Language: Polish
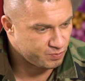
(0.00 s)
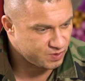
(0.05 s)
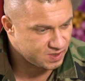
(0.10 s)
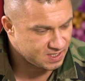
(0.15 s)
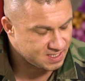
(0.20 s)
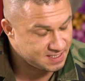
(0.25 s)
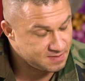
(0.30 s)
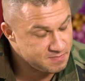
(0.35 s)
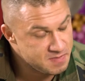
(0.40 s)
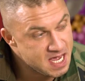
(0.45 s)

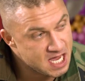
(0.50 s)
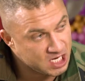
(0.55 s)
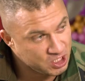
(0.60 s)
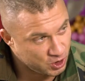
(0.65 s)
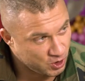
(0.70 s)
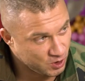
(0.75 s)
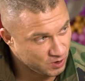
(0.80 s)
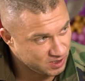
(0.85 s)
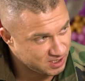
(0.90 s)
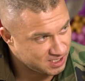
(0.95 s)
Przez
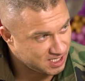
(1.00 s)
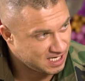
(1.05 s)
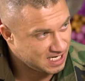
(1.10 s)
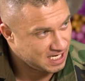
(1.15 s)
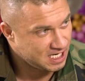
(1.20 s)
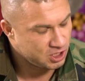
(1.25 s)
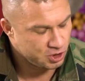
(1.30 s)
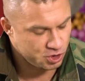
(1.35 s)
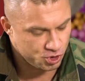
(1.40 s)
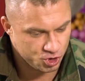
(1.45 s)
miesiąc
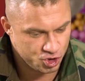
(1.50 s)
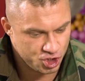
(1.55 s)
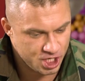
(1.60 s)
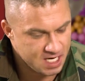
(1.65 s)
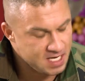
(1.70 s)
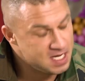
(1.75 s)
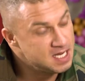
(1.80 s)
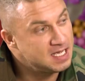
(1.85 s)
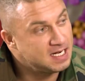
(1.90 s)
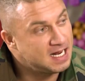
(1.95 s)

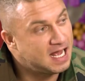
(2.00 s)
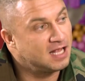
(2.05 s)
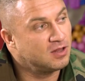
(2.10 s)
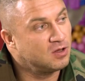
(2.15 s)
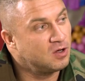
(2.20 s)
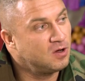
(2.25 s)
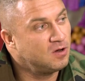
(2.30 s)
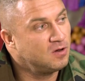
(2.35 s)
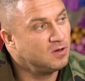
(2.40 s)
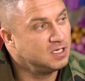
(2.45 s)
codziennie
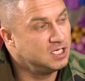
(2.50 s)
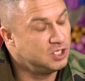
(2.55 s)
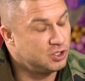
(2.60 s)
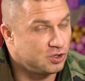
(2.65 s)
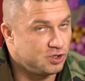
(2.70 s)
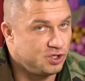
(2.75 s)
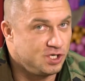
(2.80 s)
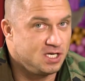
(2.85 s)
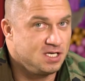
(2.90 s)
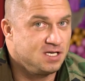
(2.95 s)
rano i
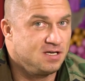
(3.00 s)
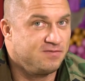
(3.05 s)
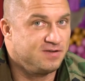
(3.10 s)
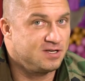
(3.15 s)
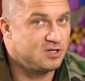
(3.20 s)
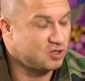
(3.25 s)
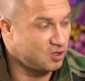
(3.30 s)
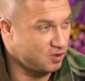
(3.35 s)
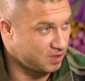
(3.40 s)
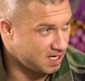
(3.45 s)
codziennie
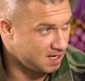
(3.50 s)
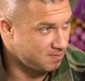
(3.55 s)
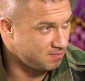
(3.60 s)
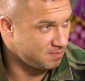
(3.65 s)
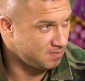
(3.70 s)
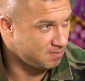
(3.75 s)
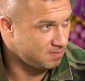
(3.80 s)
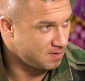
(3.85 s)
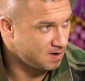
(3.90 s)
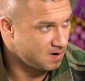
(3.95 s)

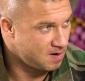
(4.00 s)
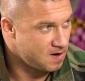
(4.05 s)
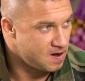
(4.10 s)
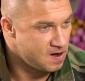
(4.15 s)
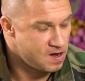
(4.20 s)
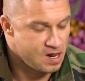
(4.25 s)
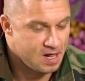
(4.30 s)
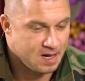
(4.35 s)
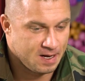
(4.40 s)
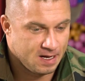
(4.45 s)
wieczorem
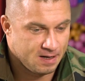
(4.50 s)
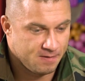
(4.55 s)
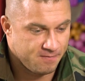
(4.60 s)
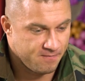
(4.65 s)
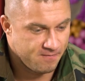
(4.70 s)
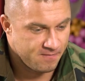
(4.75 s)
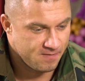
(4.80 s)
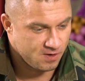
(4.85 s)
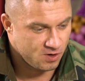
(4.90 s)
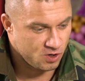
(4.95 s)

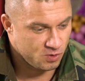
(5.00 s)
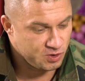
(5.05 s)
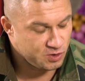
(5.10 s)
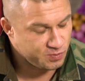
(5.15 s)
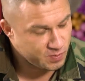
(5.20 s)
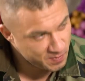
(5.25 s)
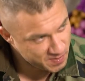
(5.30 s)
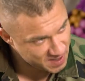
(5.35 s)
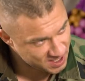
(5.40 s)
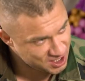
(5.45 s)
robisz
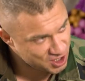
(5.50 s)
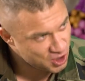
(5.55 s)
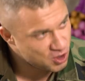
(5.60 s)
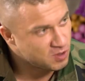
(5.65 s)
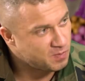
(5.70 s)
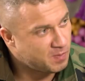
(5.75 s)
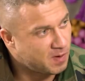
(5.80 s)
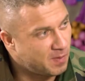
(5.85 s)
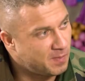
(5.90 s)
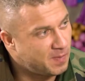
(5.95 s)
po
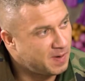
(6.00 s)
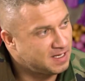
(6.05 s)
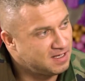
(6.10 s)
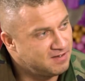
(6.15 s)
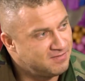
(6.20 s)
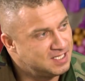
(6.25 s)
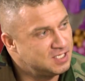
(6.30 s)
50 pompek i